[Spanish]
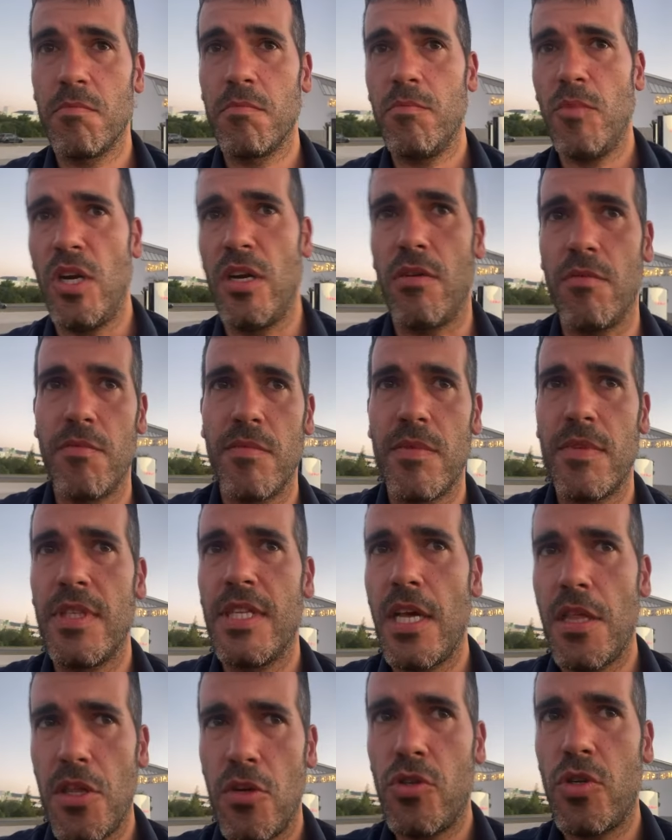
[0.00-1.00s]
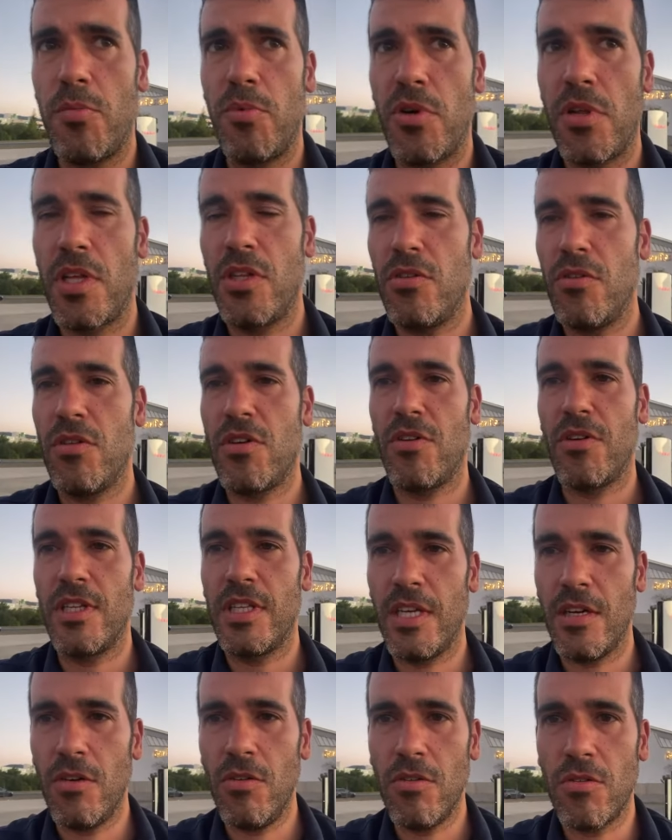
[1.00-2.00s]
bueno, 18% creo que
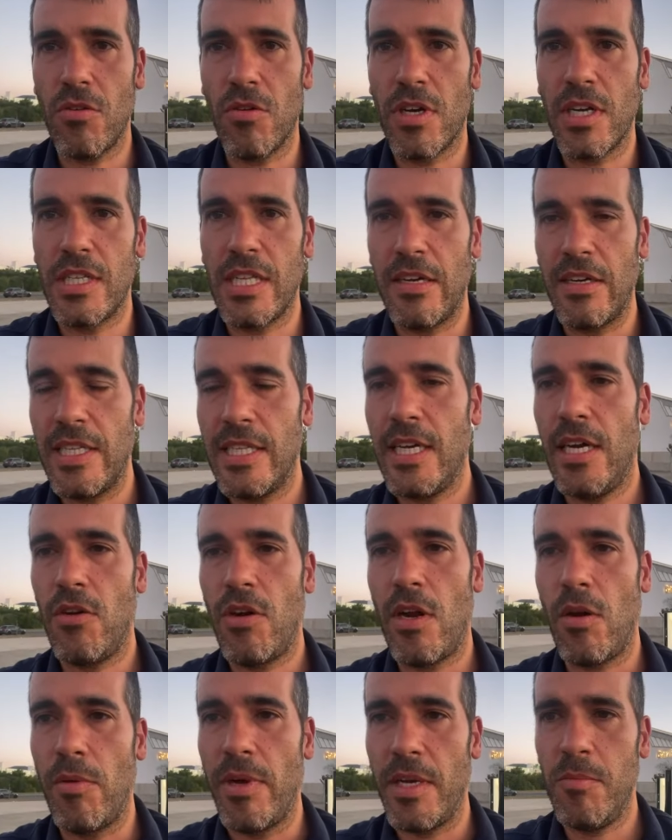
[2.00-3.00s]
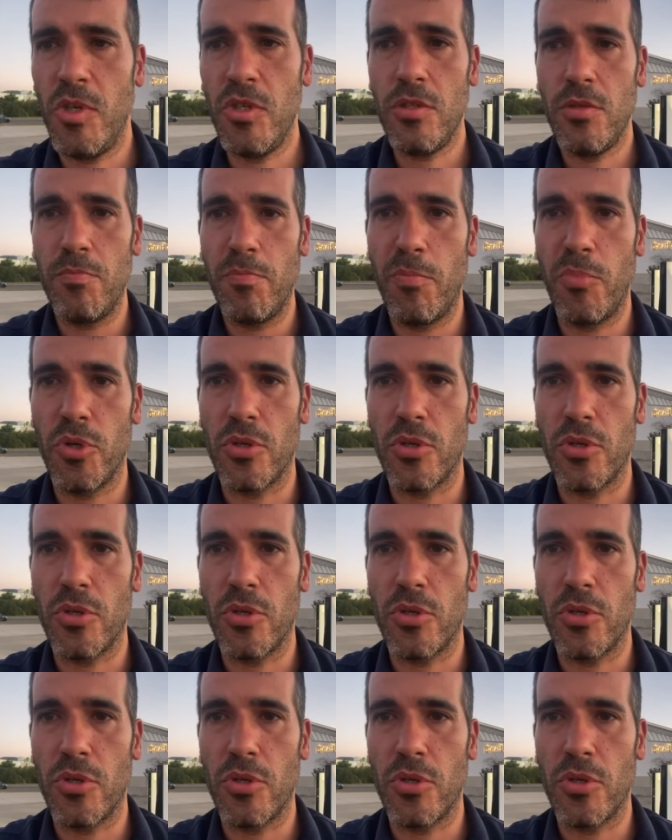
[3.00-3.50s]
tengo, concretamente, ahora lo veremos,